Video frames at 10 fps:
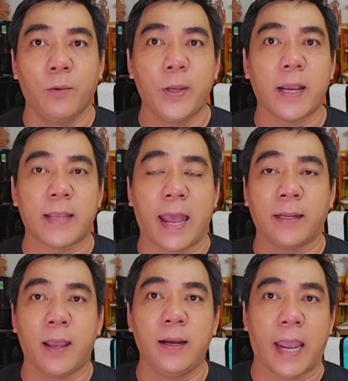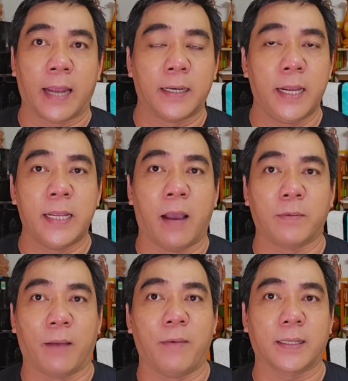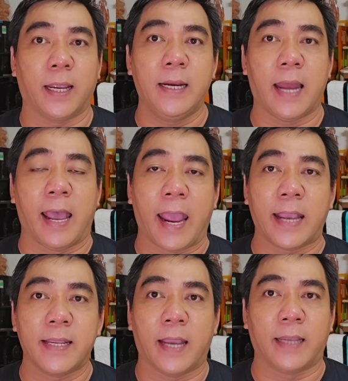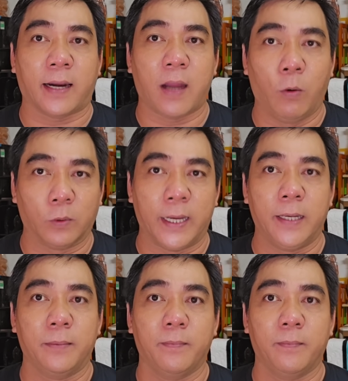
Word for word: quý khán giả nhớ Hằng Ni và ông chồng bác sĩ là hai cái nhân vật đầu tiên